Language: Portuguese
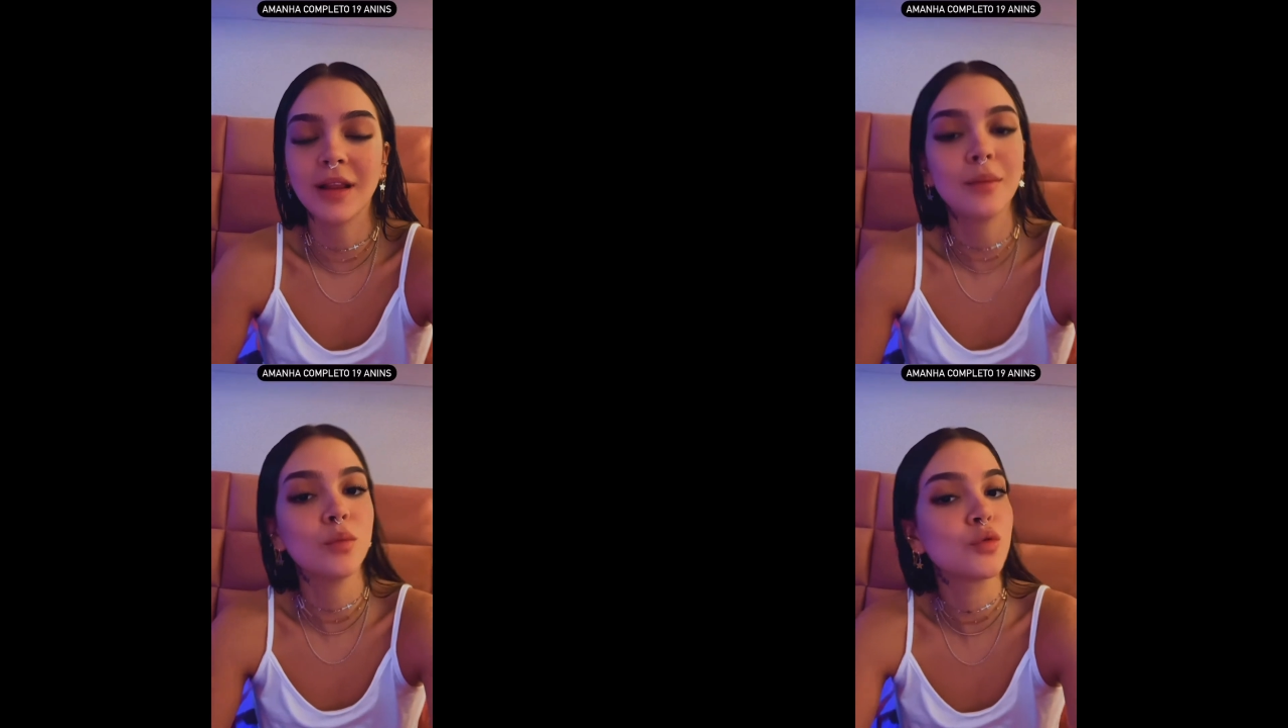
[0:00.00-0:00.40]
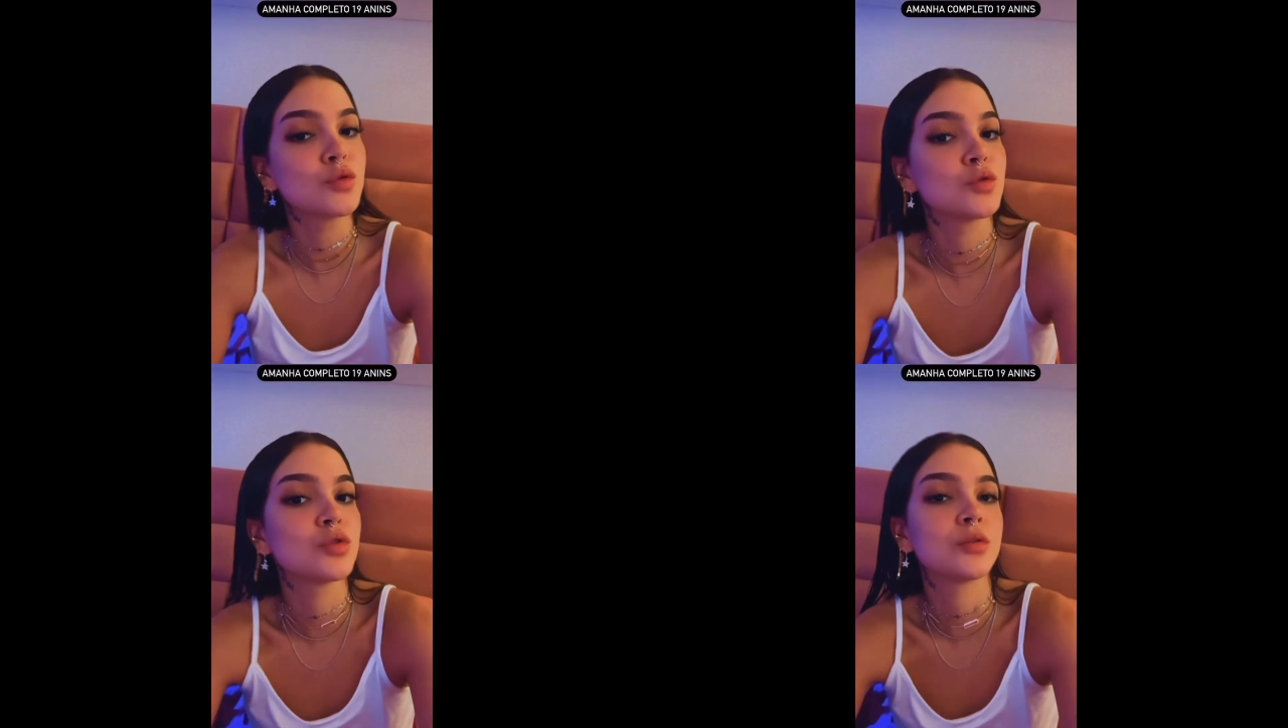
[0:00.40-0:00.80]
lá em
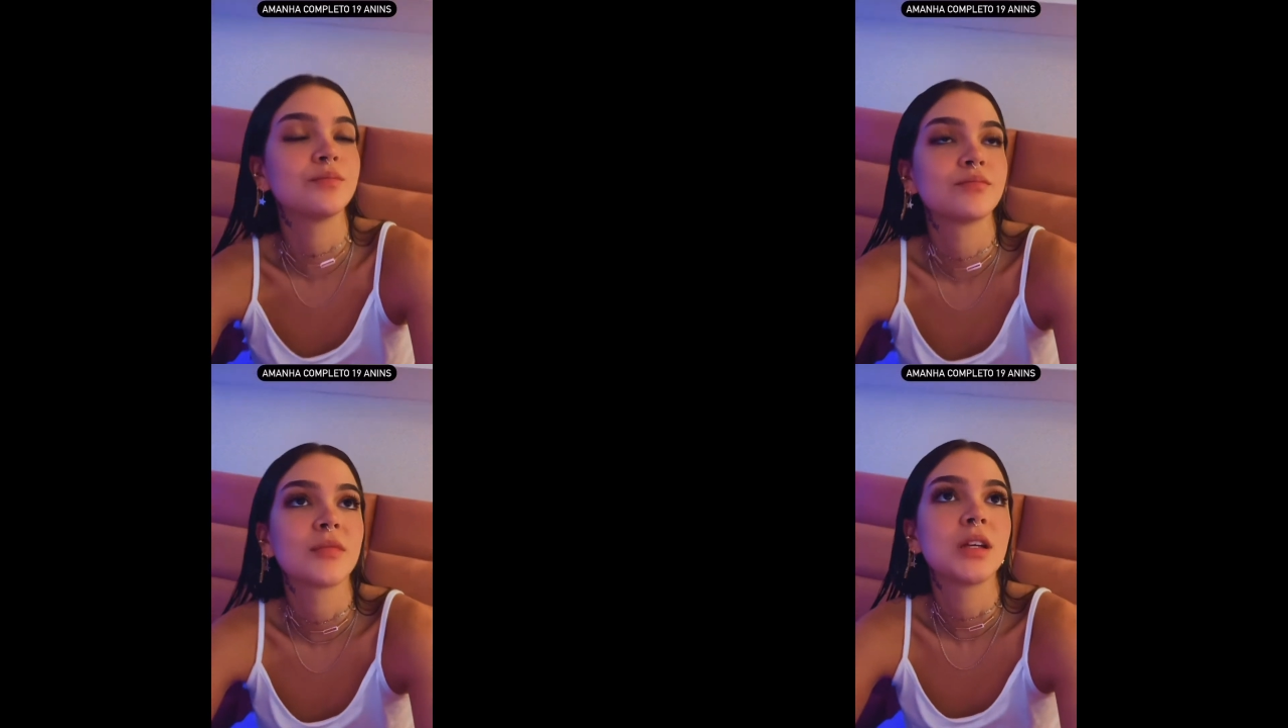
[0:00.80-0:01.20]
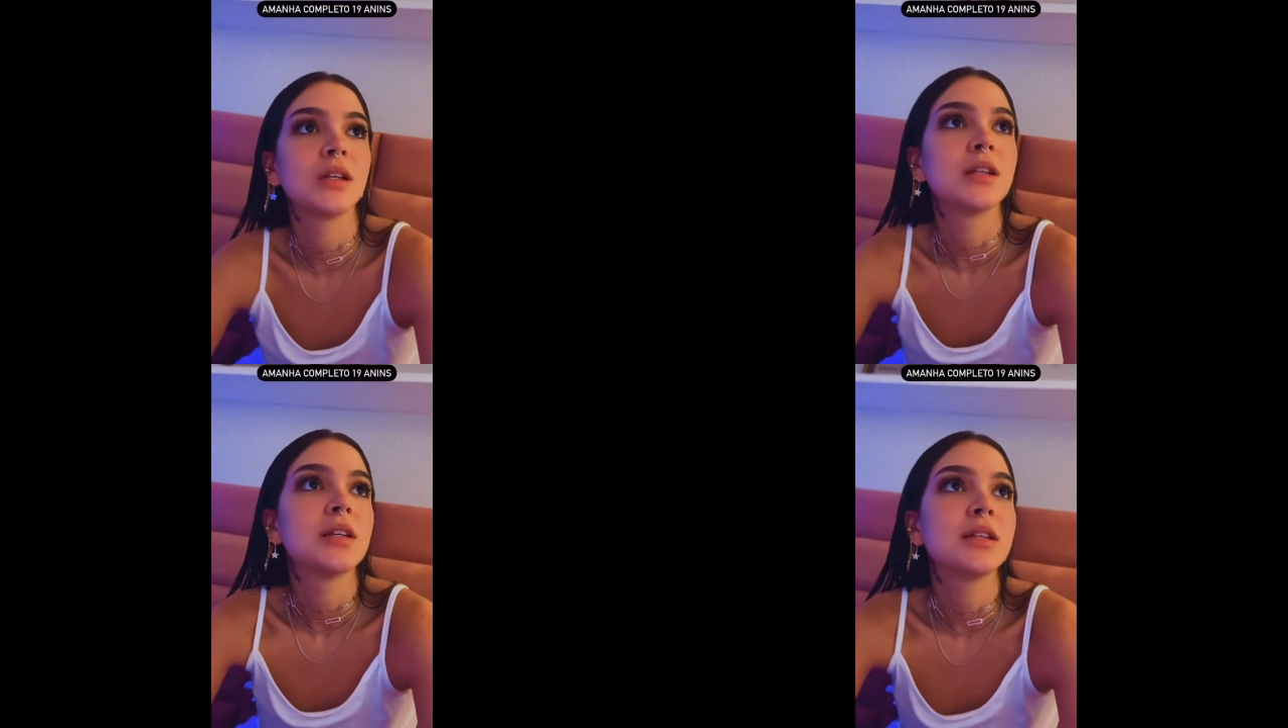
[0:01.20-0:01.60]
Búzios.
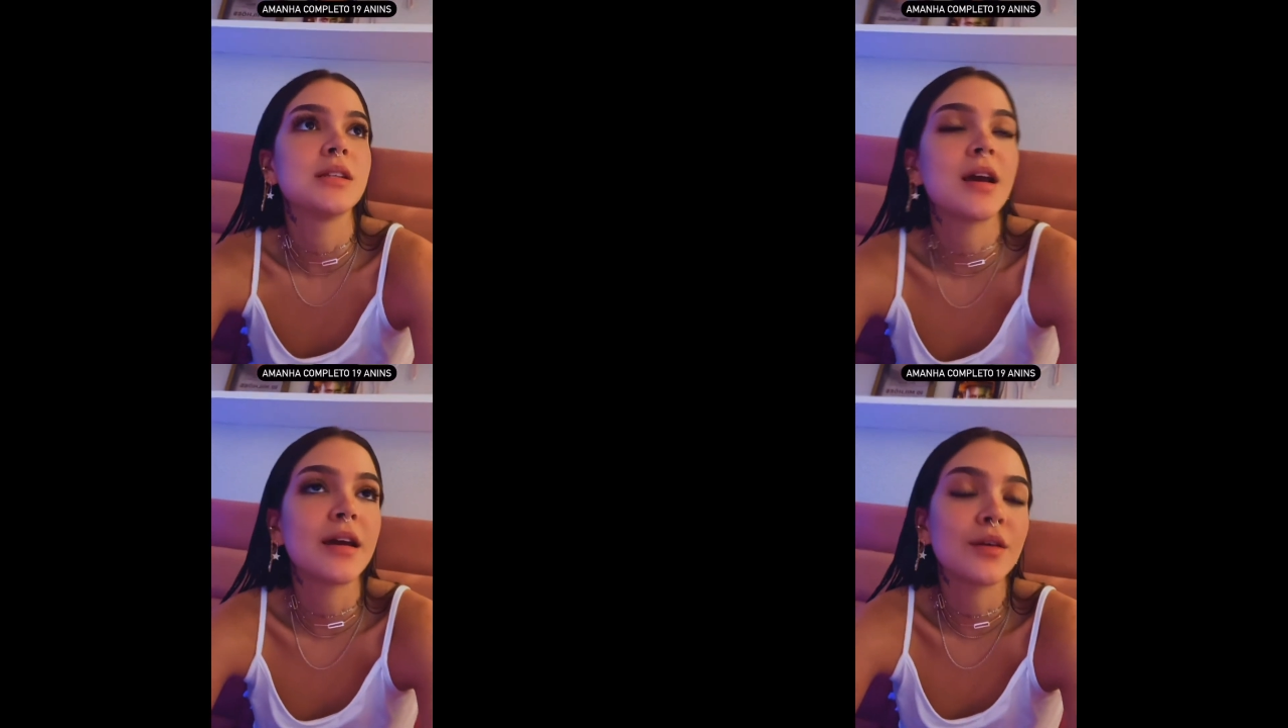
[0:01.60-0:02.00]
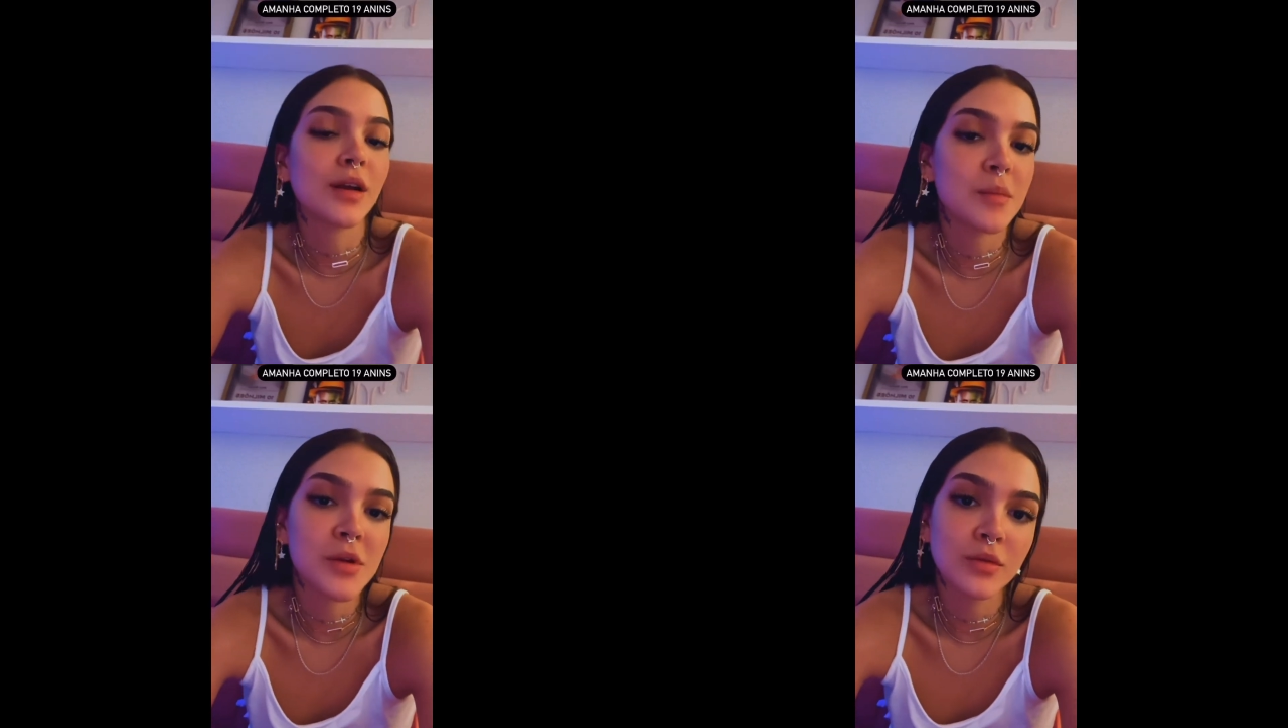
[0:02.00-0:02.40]
E aí
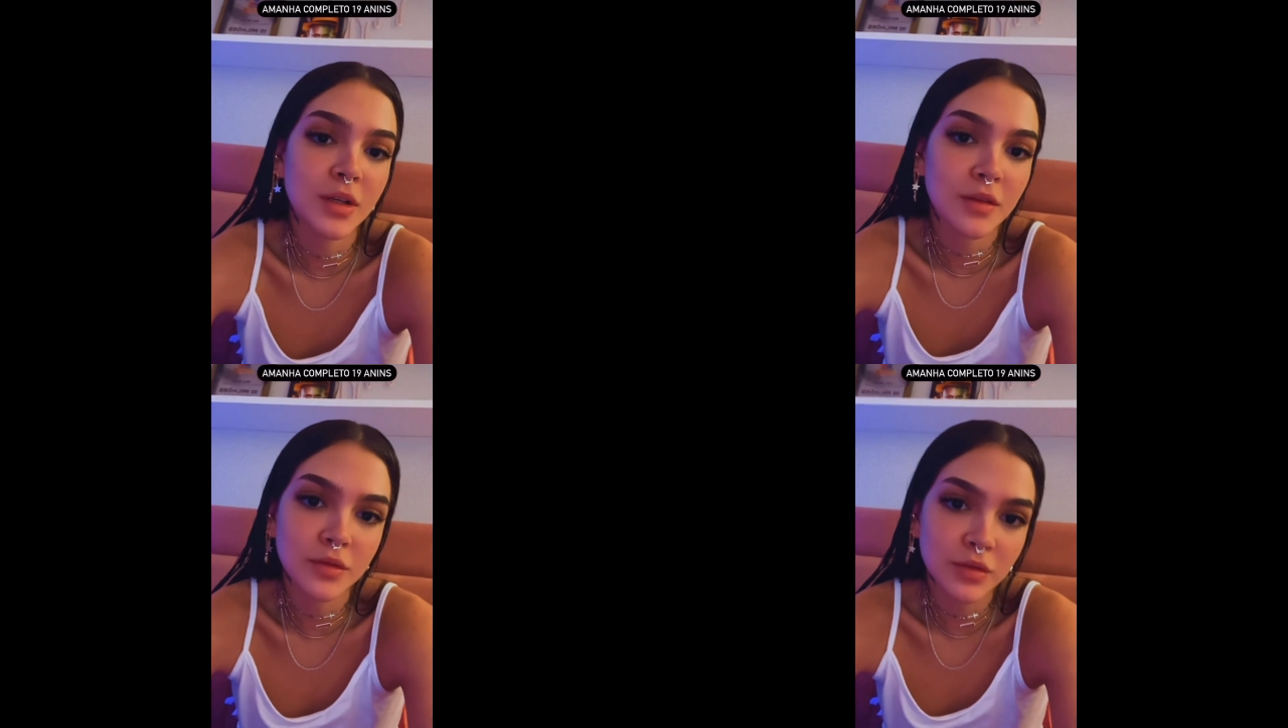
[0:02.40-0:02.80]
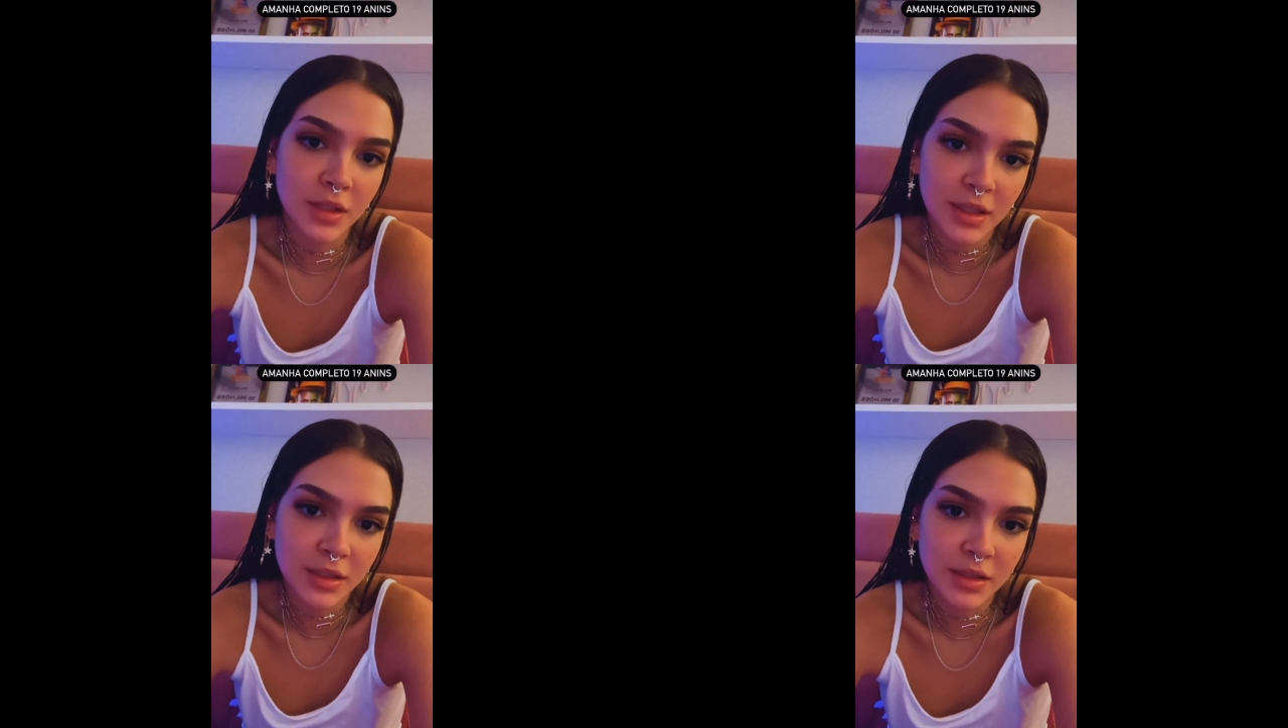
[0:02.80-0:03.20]
eu acabei não
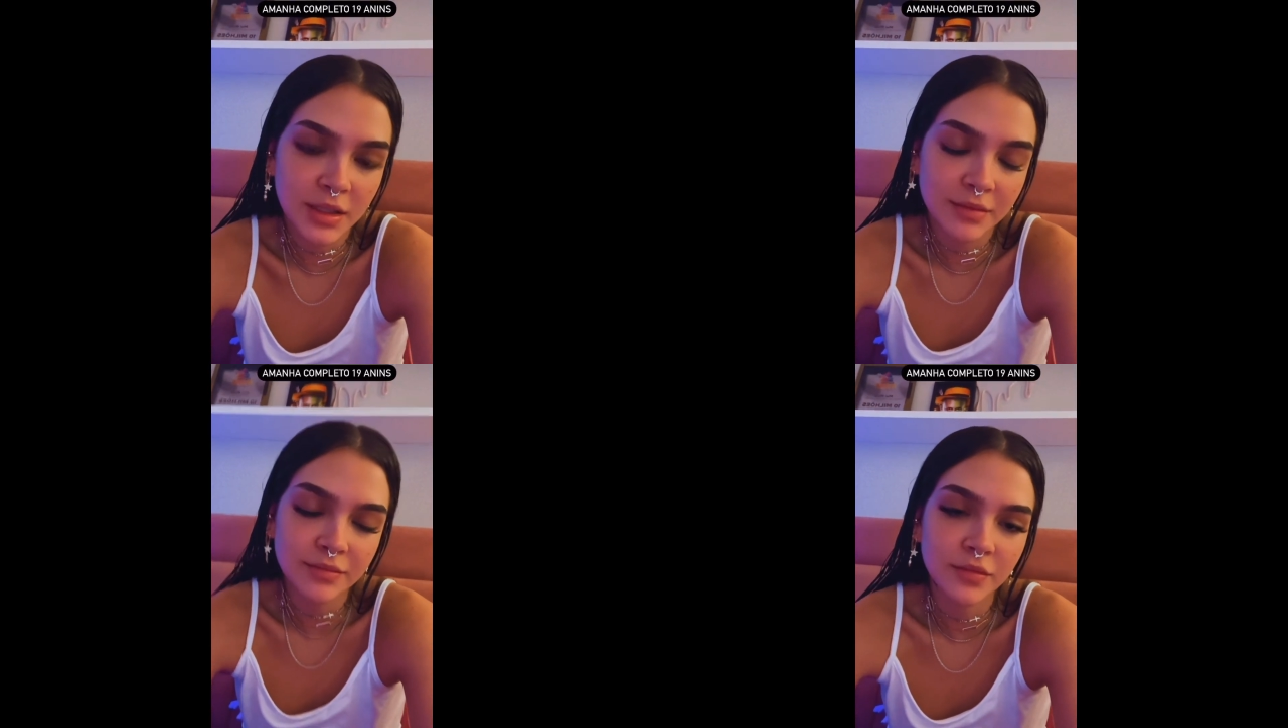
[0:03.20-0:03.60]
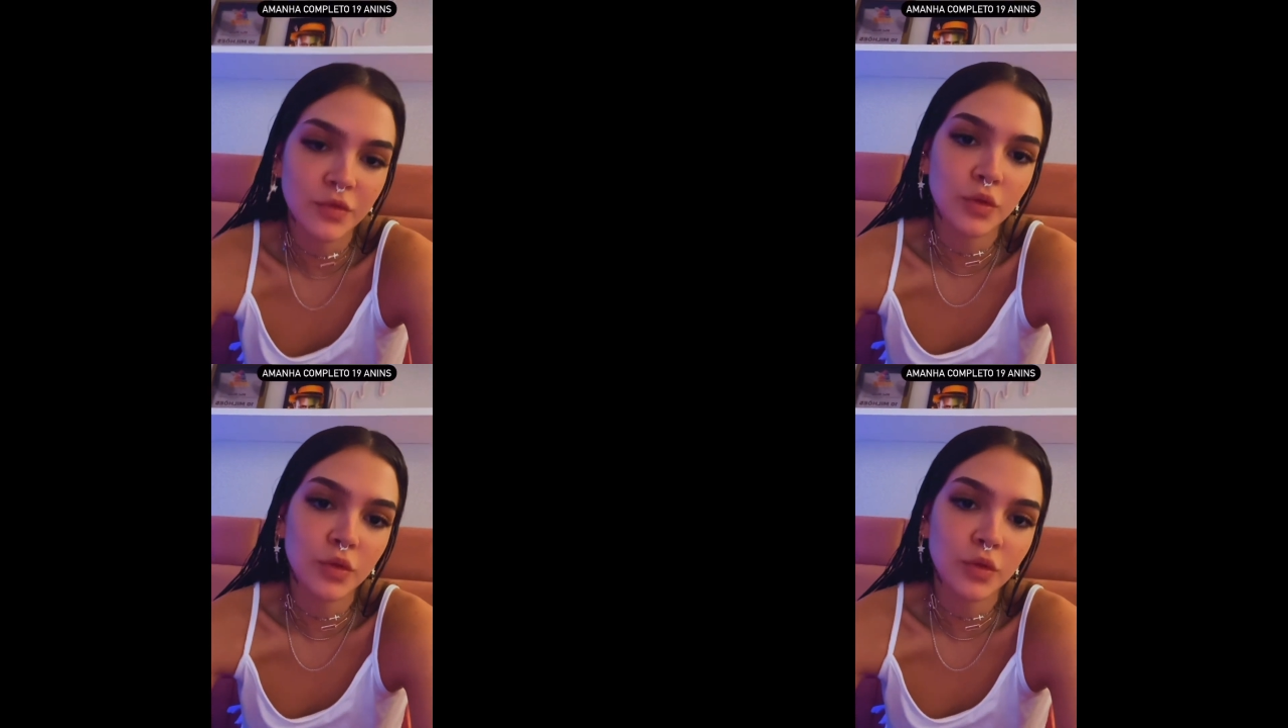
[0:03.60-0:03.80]
gravando nada, né?